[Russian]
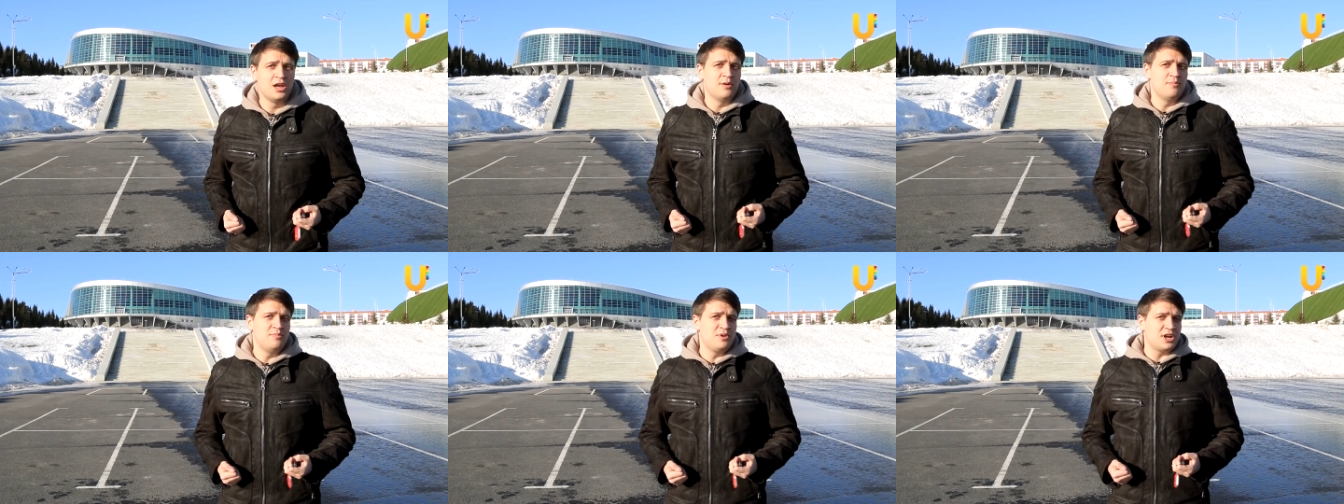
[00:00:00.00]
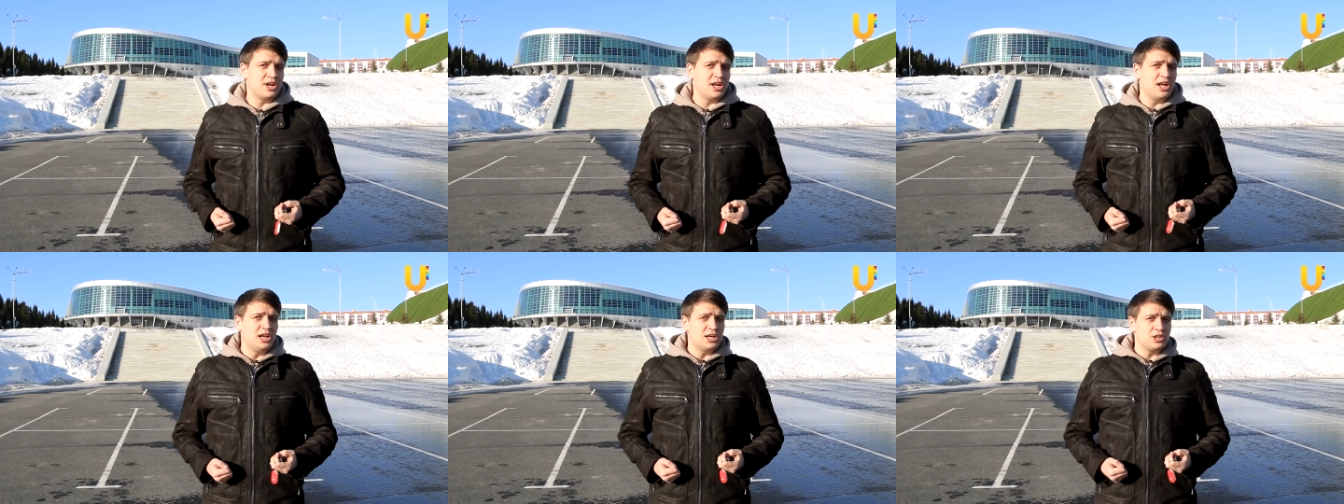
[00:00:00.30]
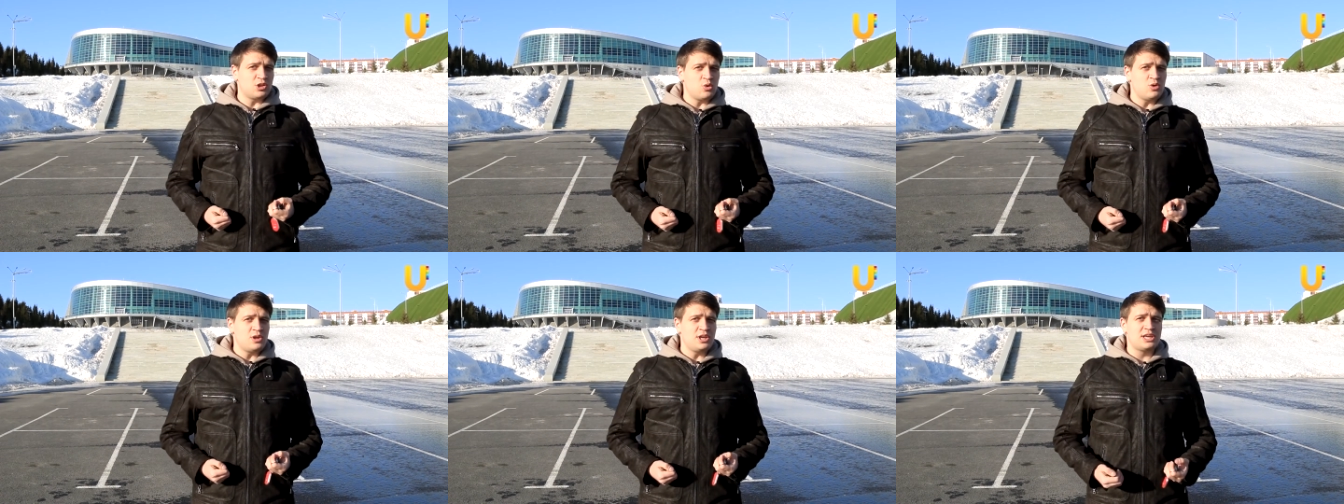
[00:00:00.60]
Мир
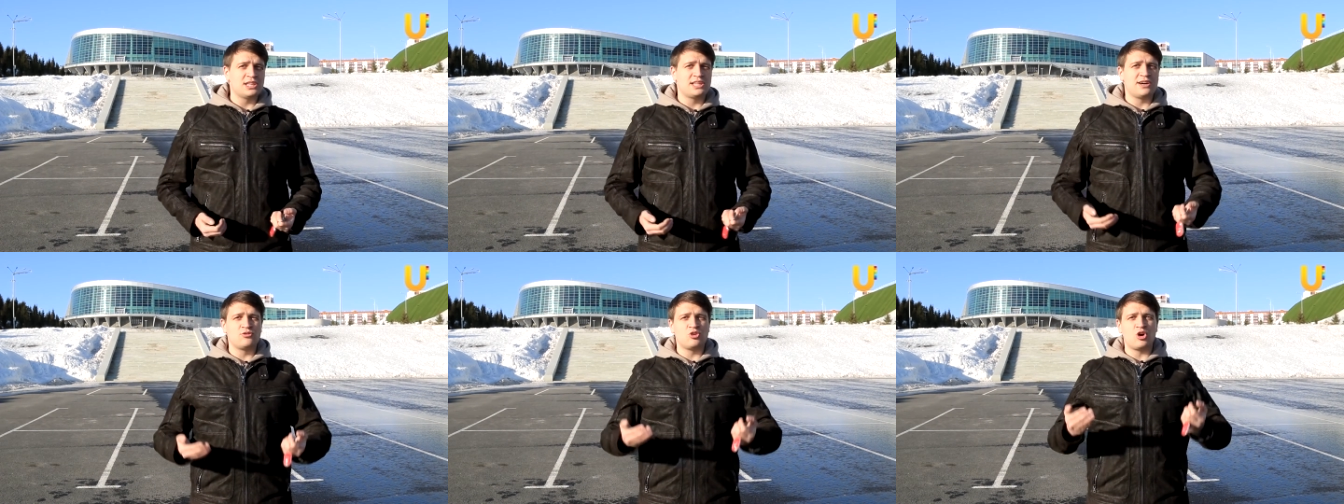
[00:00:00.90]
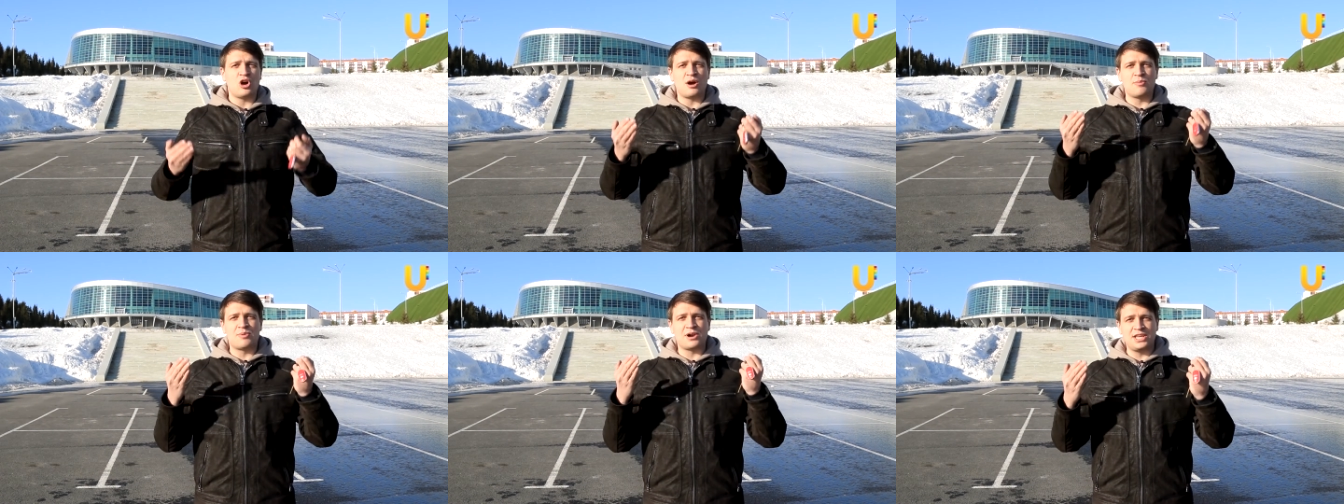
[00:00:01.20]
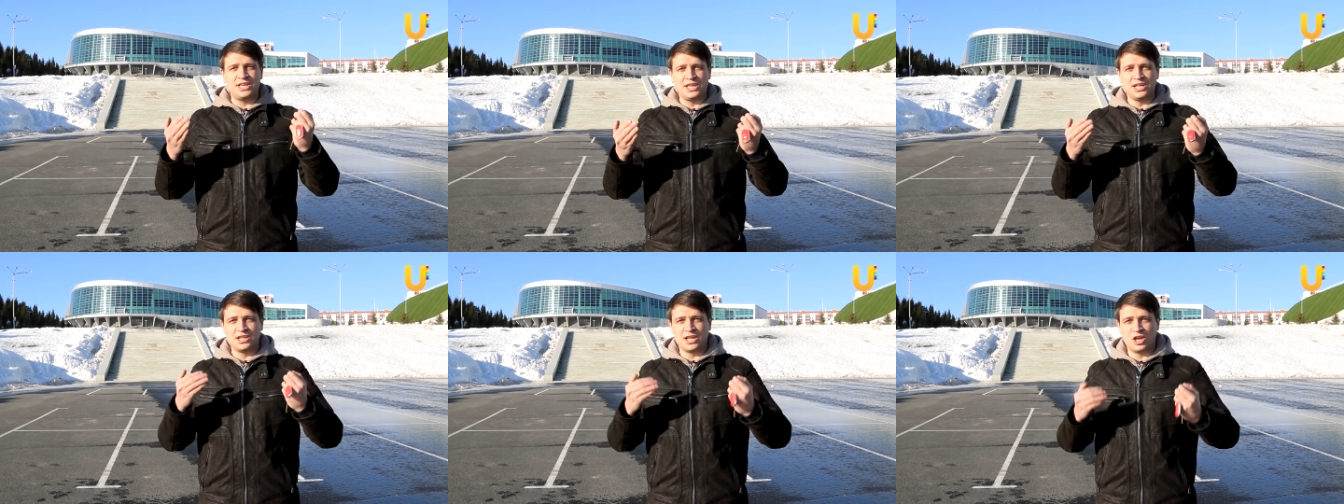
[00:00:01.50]
электроники давно
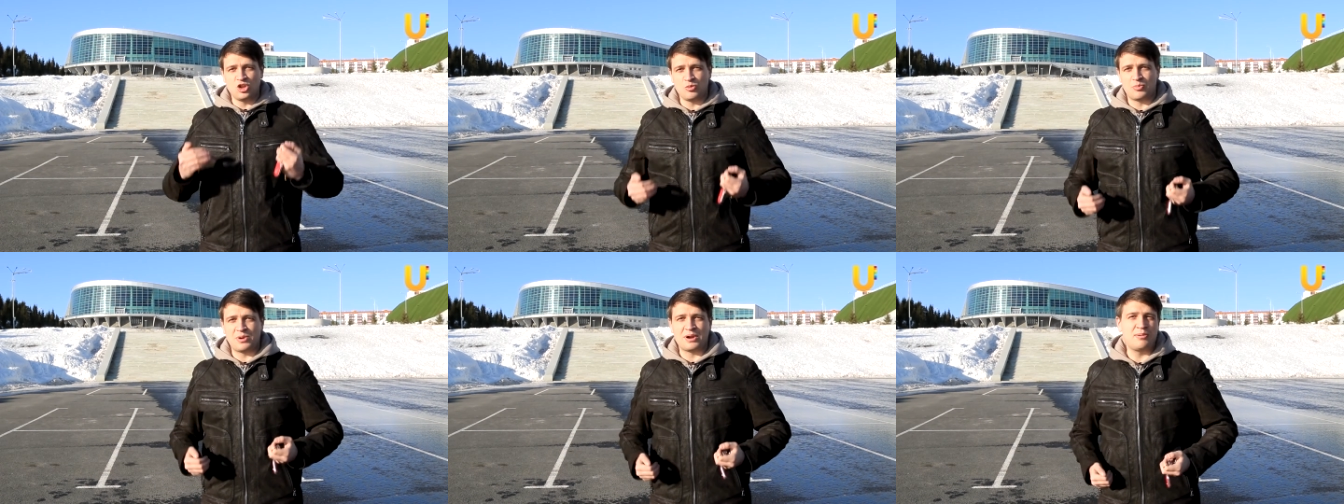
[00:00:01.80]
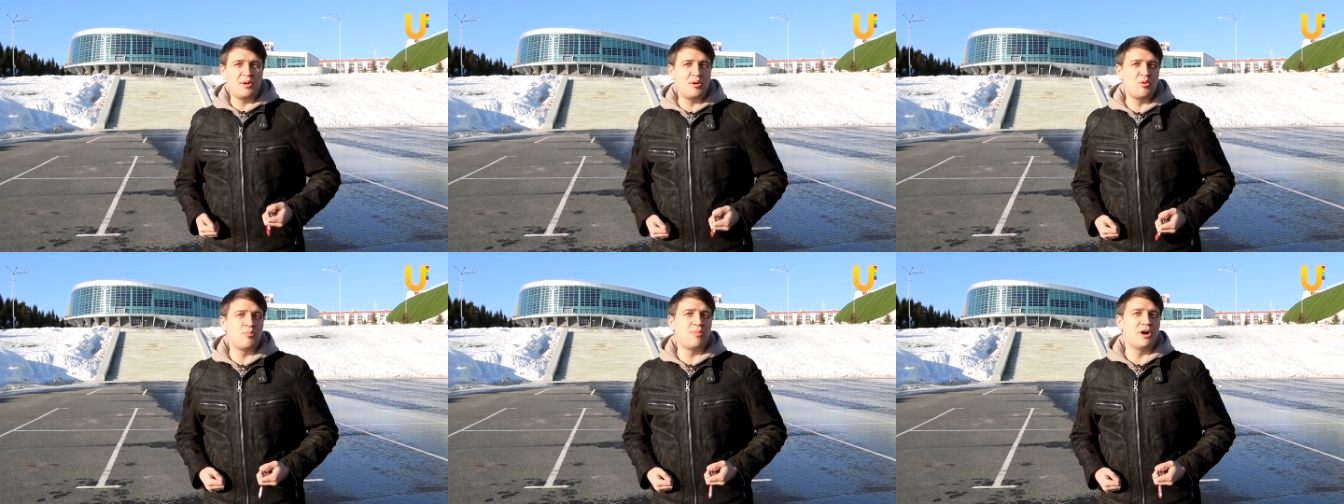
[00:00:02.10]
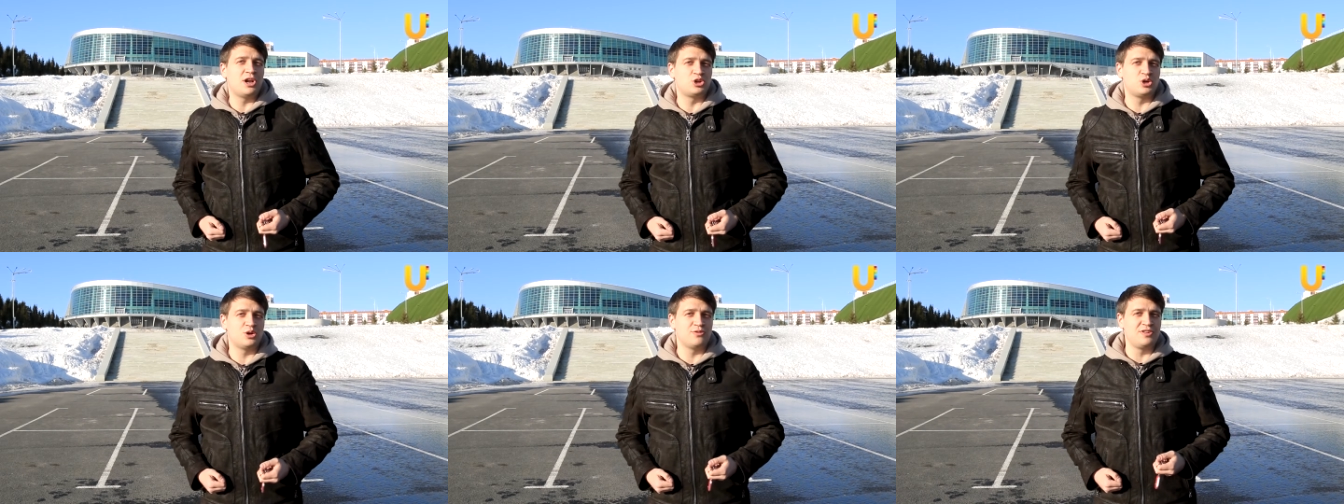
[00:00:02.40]
обратил на эту проблему
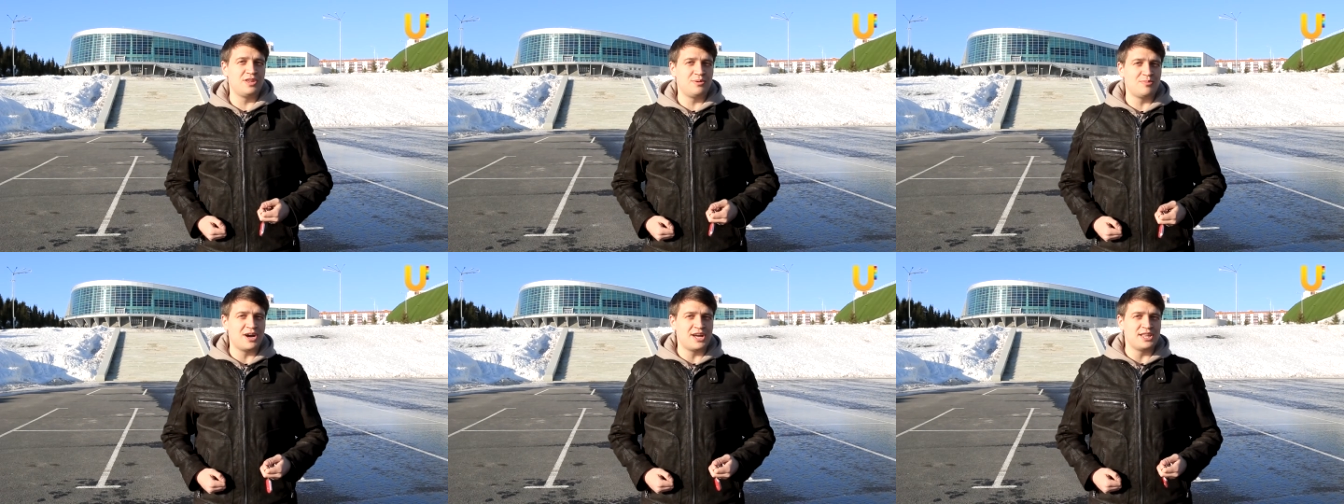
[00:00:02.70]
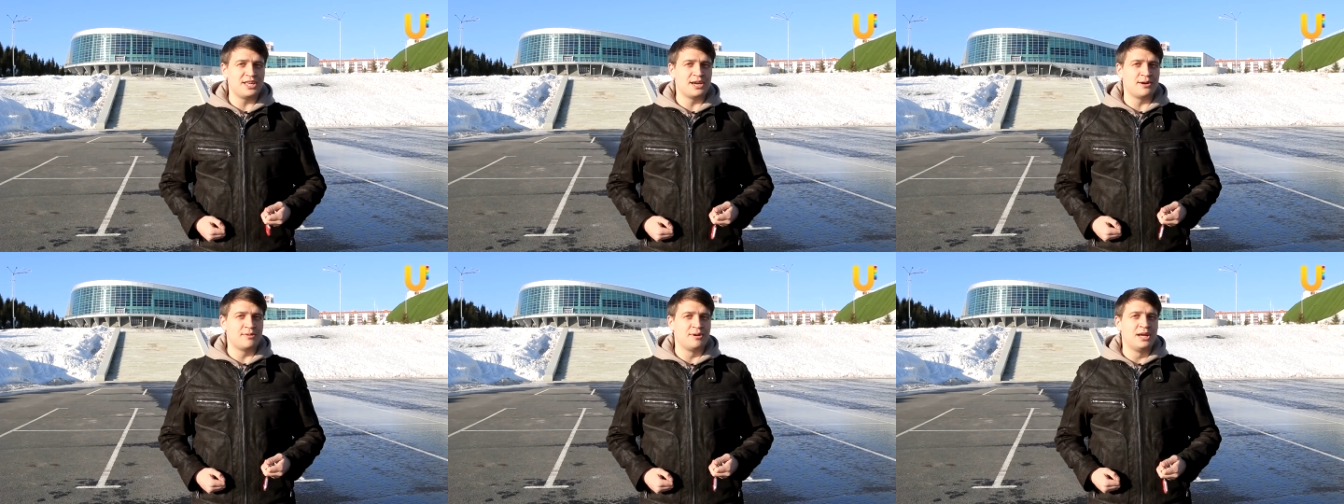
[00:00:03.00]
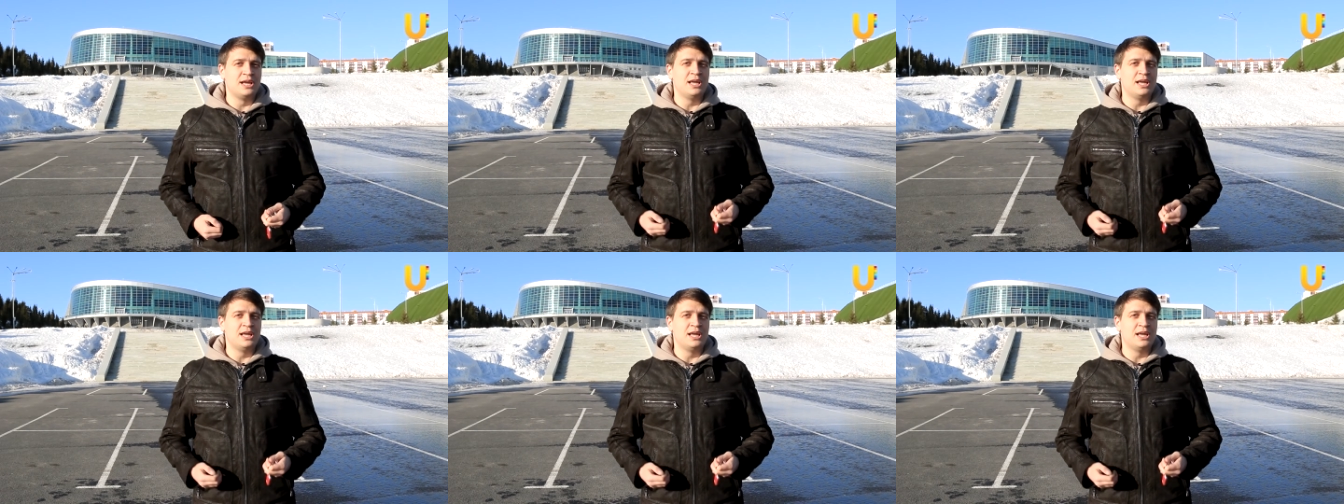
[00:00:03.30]
большое внимание –